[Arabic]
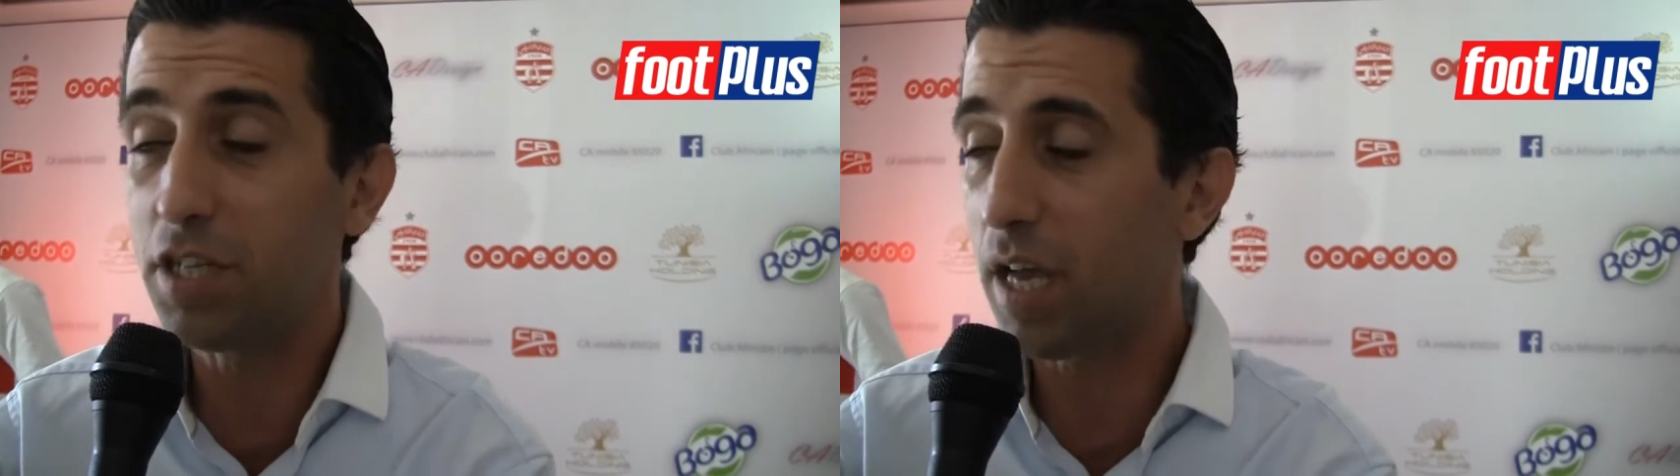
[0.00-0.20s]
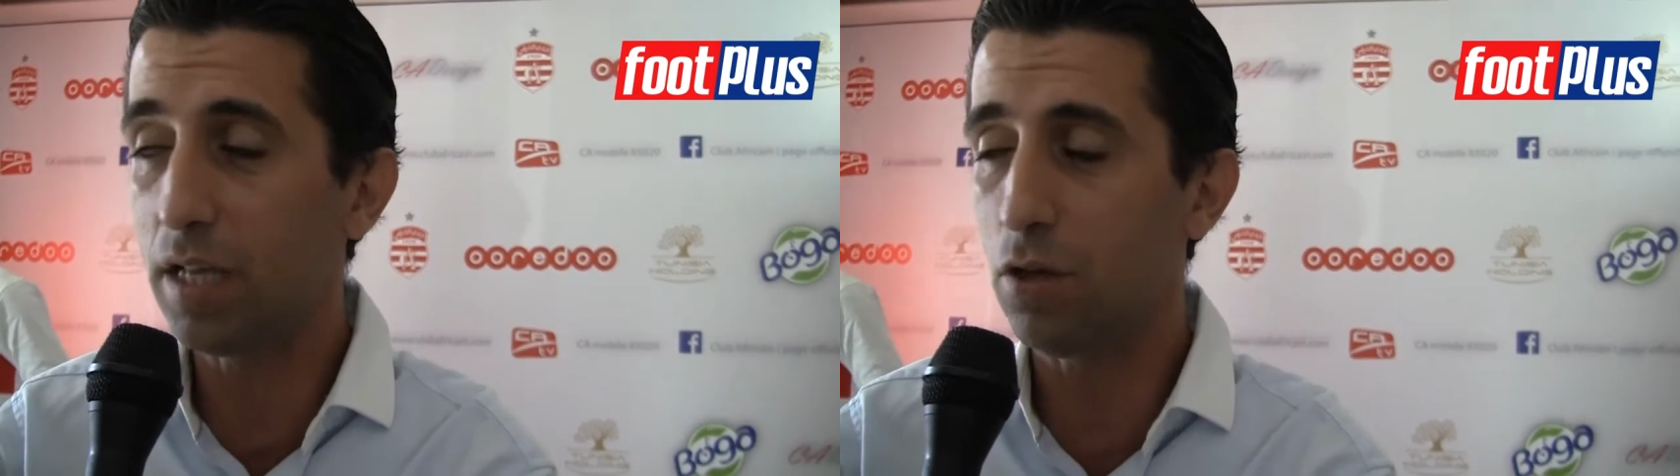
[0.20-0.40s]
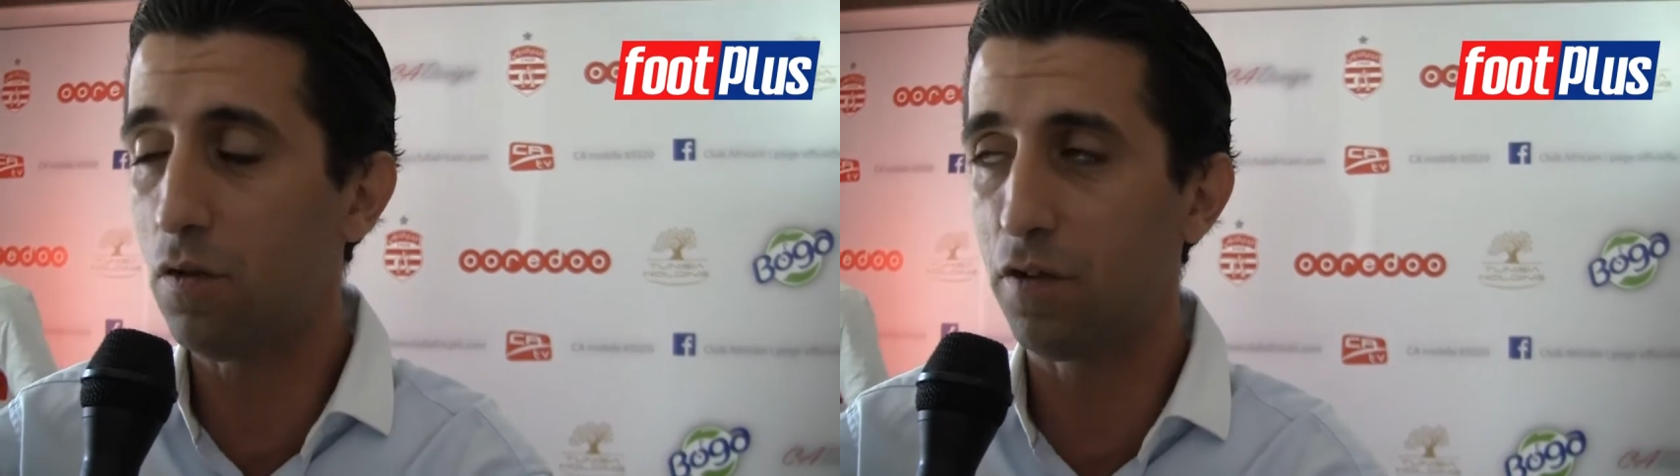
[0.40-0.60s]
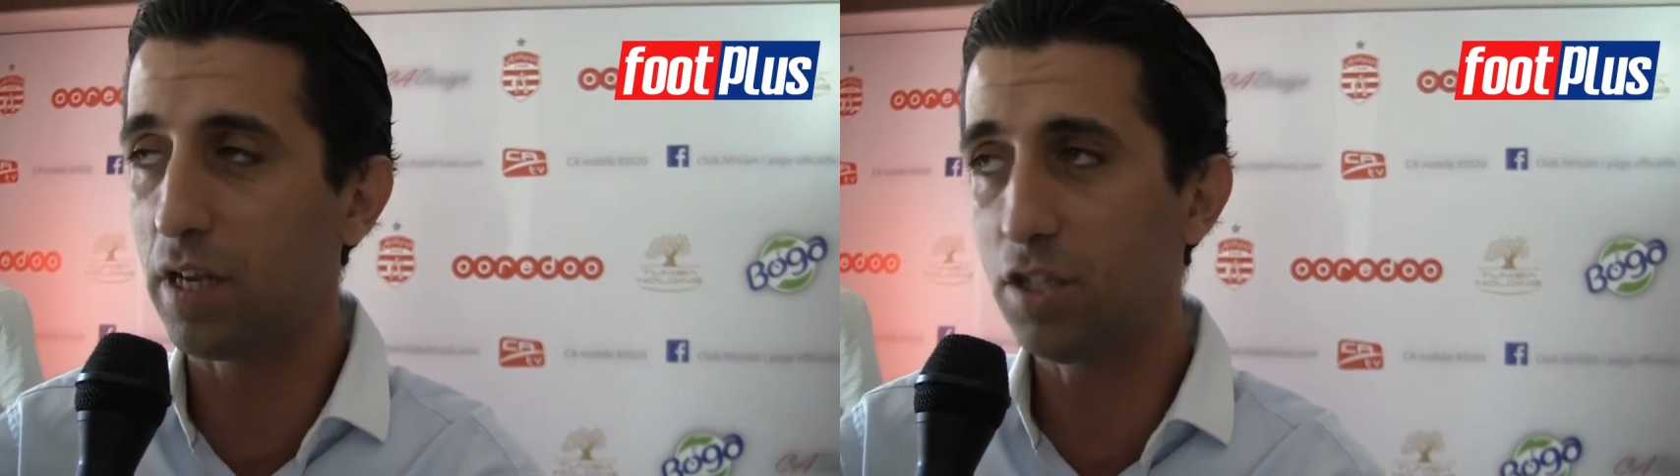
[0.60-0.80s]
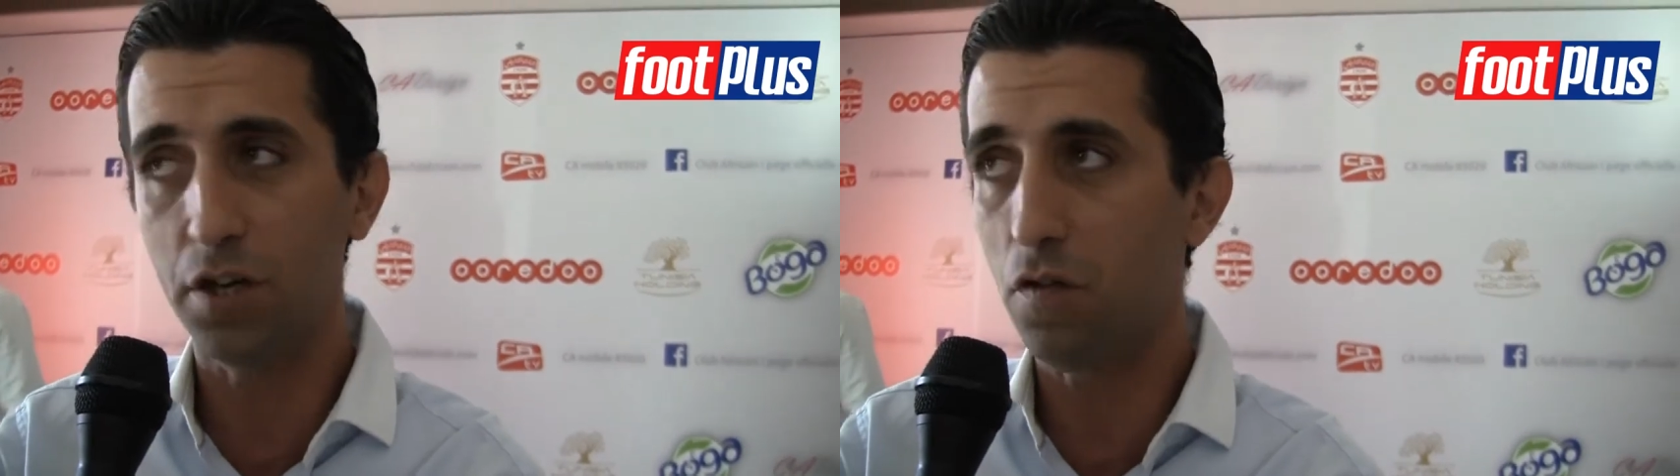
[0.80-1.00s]
جانا حتى اوفر
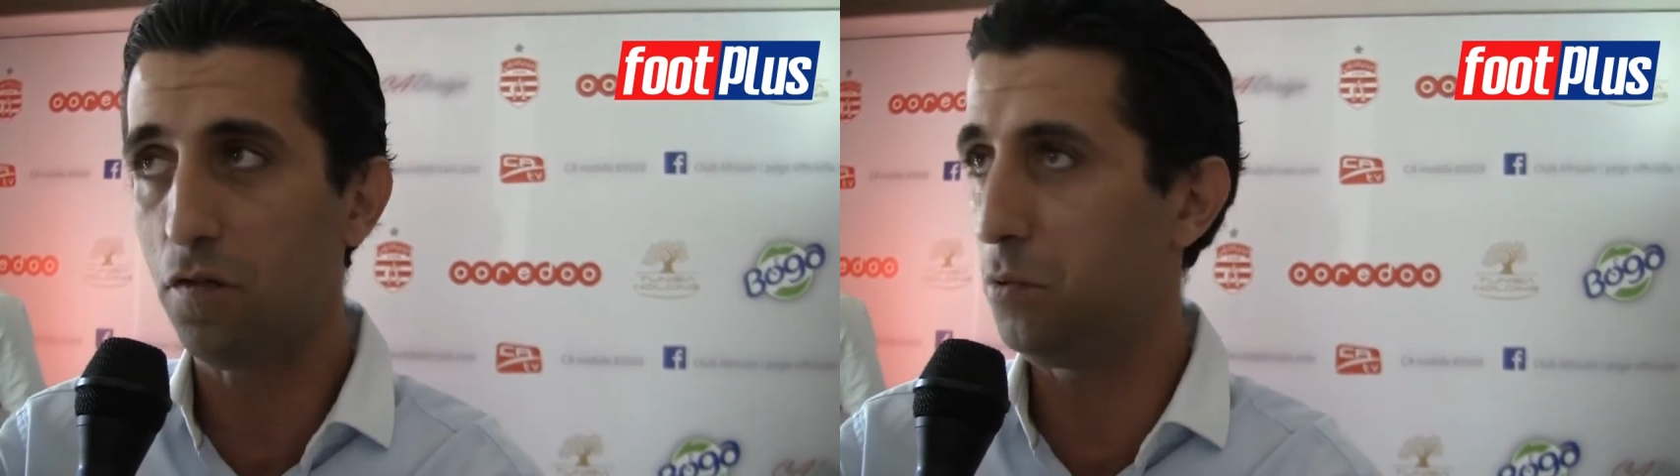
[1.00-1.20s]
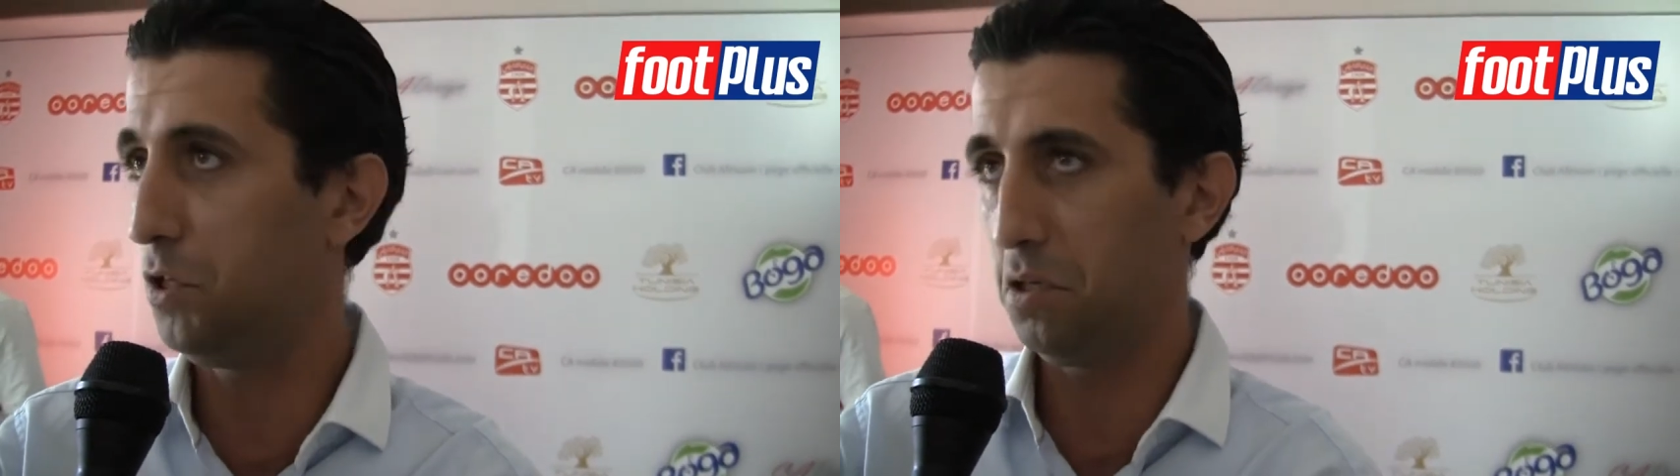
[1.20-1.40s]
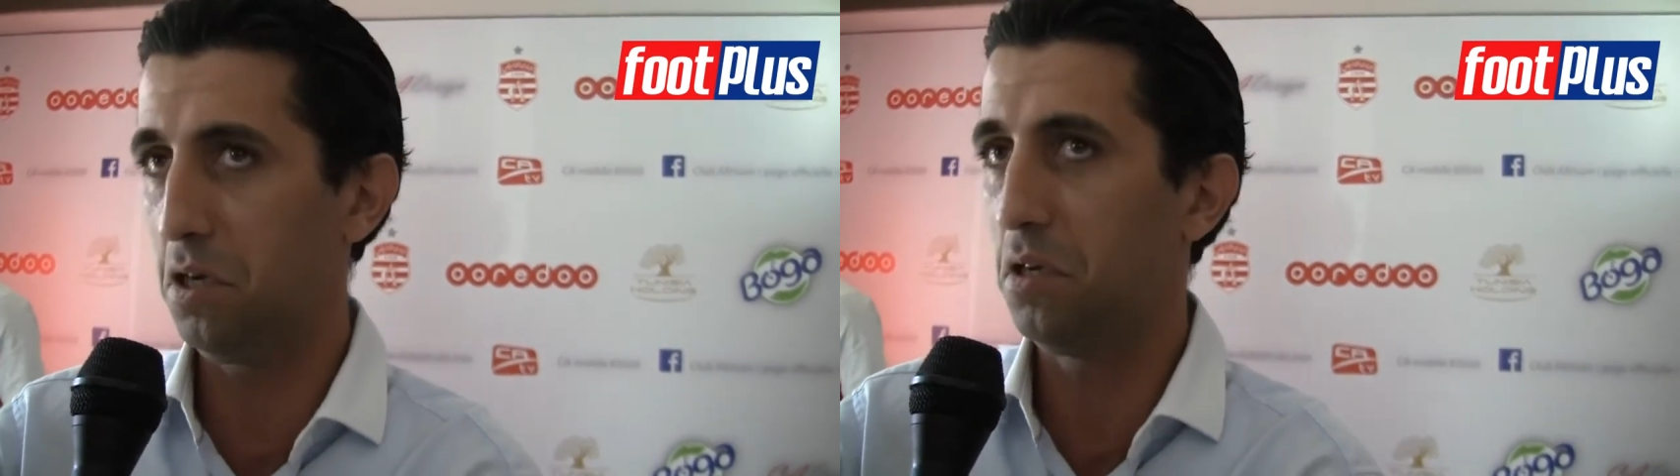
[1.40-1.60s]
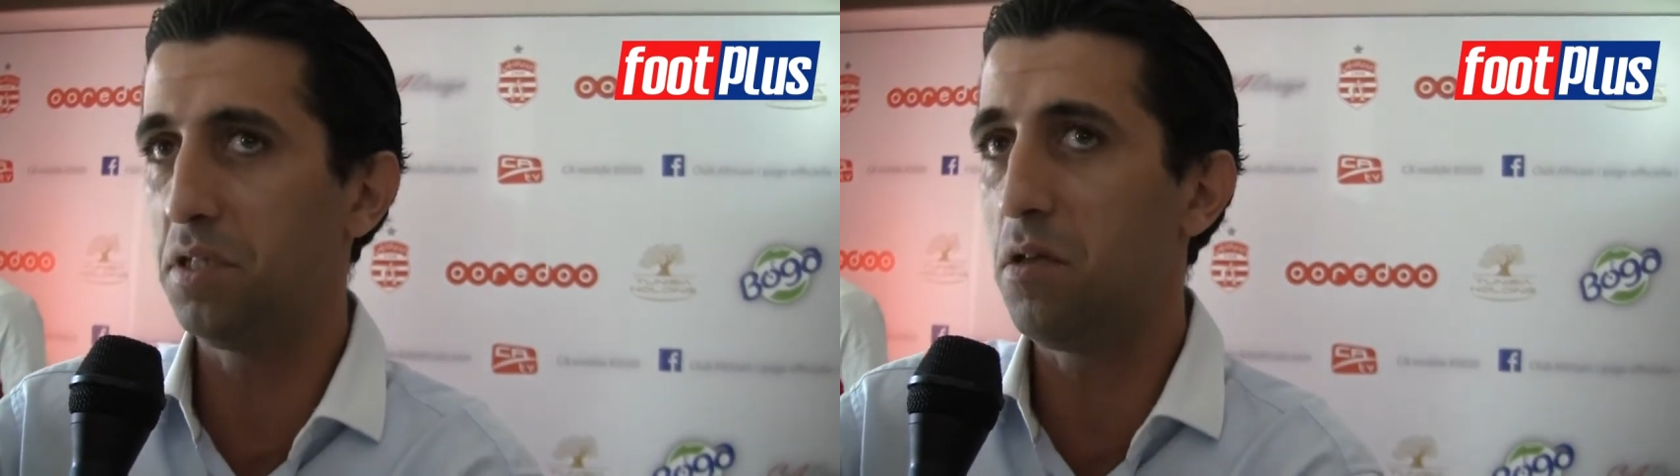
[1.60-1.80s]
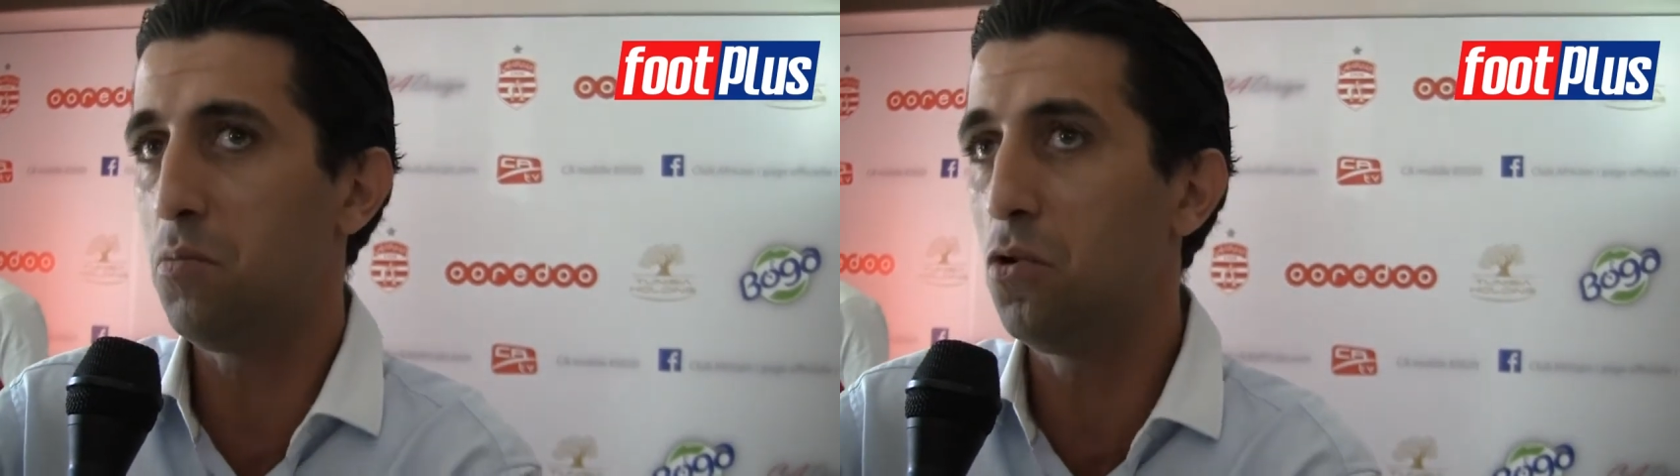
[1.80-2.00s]
كان جانا اوفر بوتيتر
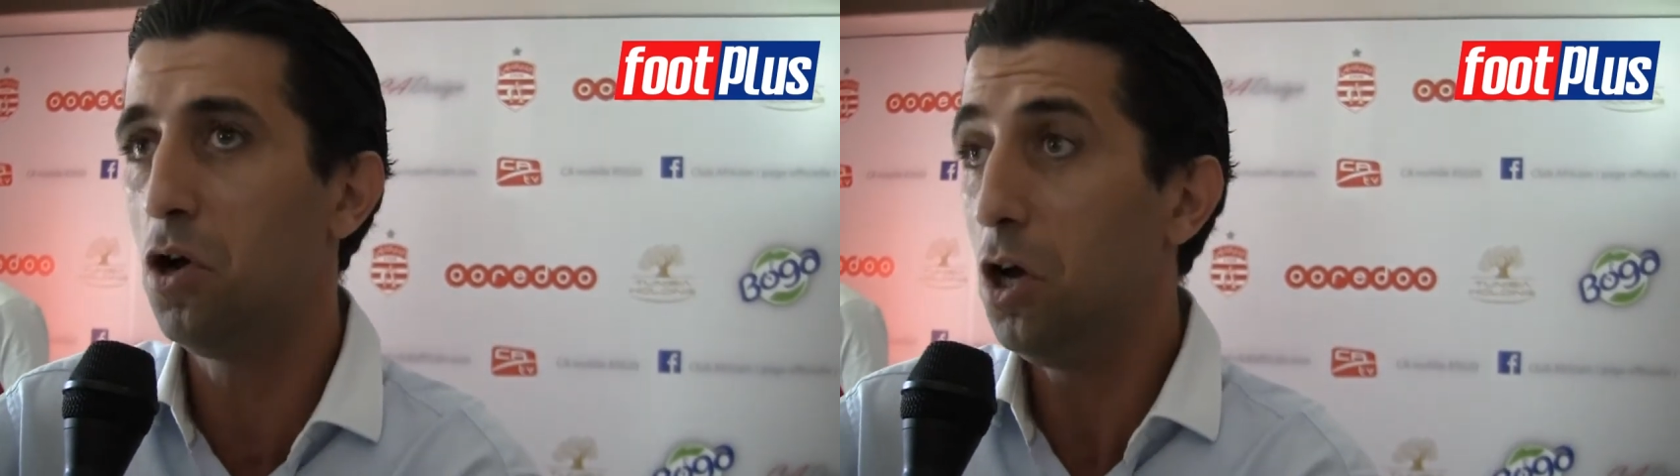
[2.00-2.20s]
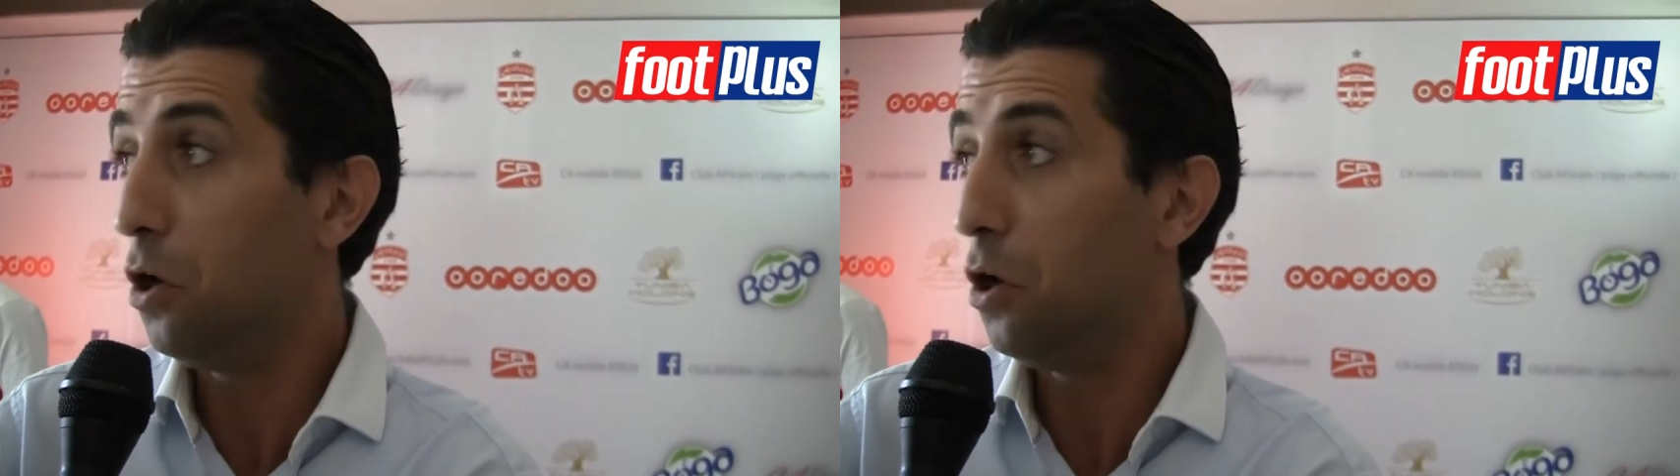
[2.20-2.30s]
نسيبوه